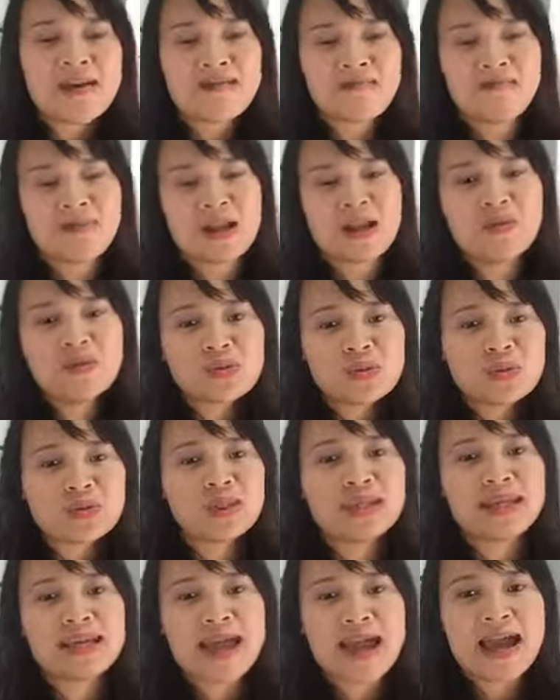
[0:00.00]
Và
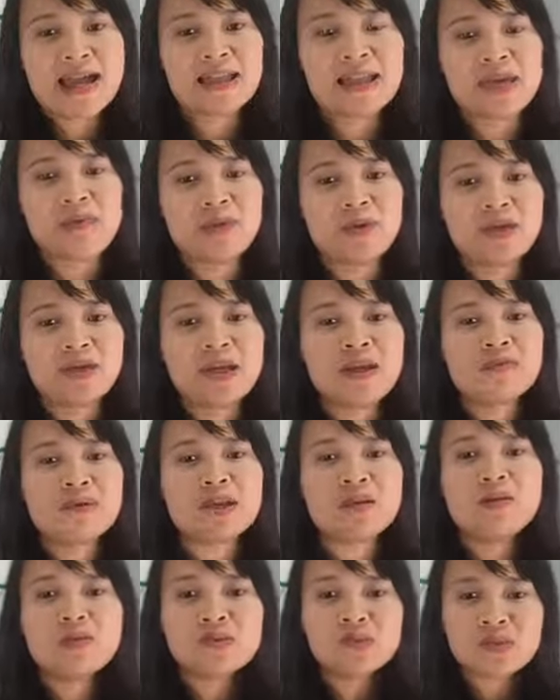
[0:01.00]
Luxottica thì em nói thêm là
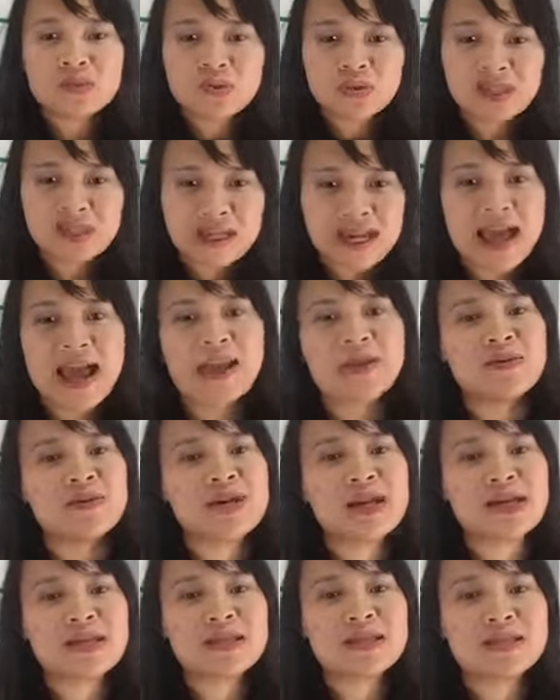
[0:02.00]
Luxottica, nếu như
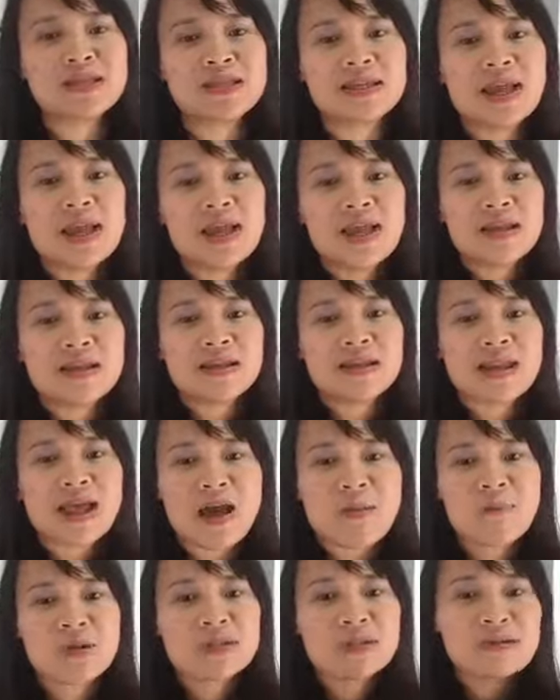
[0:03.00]
anh chị nào
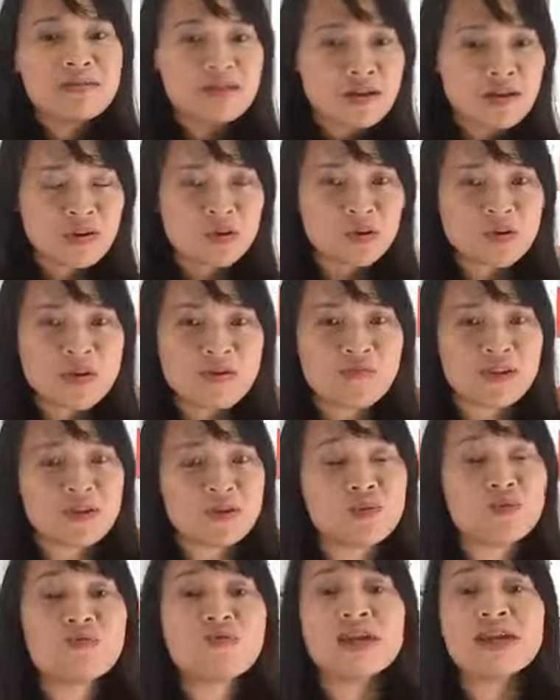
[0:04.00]
mà thường xuyên phải
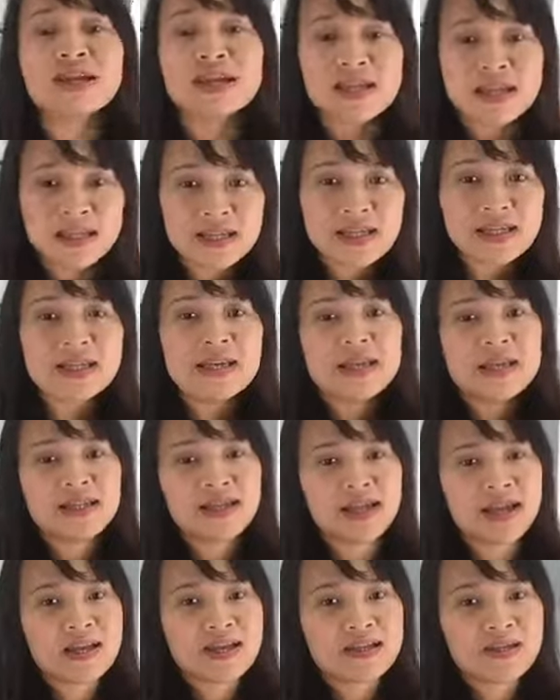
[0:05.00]
dùng về kính ấy, thì
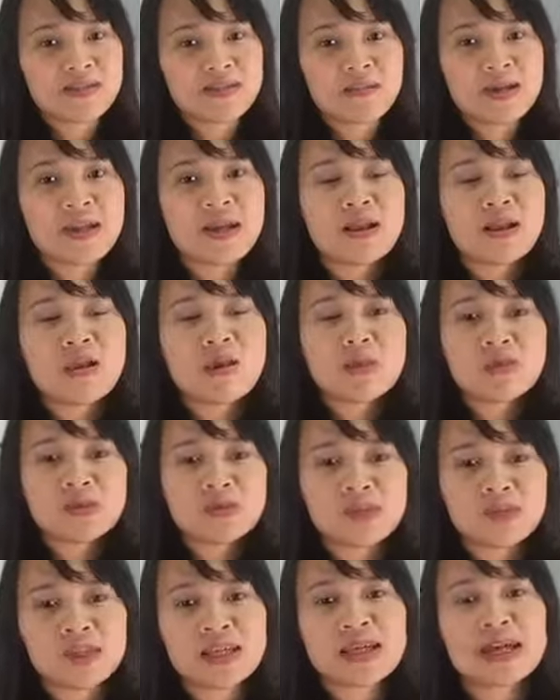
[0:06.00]
các anh chị biết là
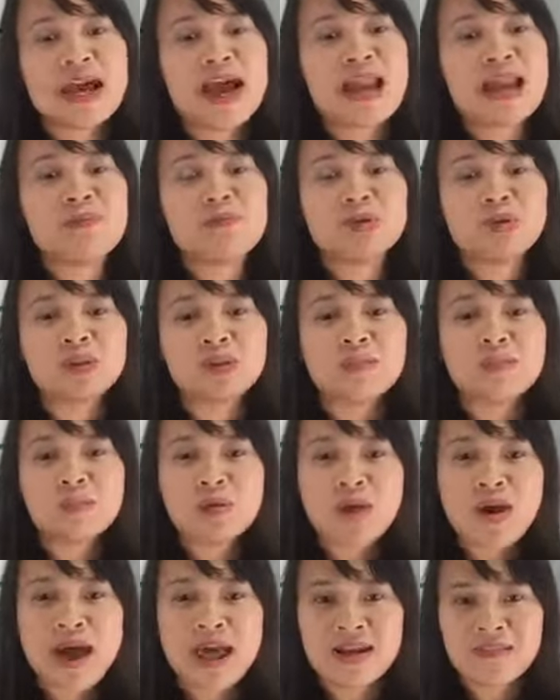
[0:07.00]
Luxottica là một tập
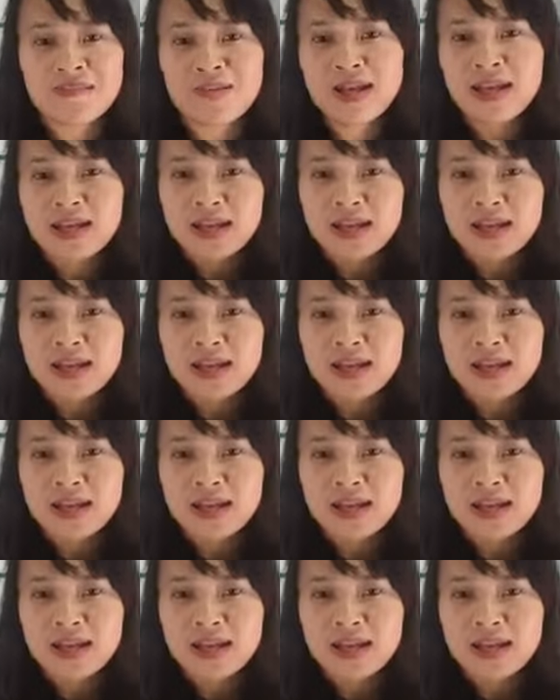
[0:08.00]
đoàn về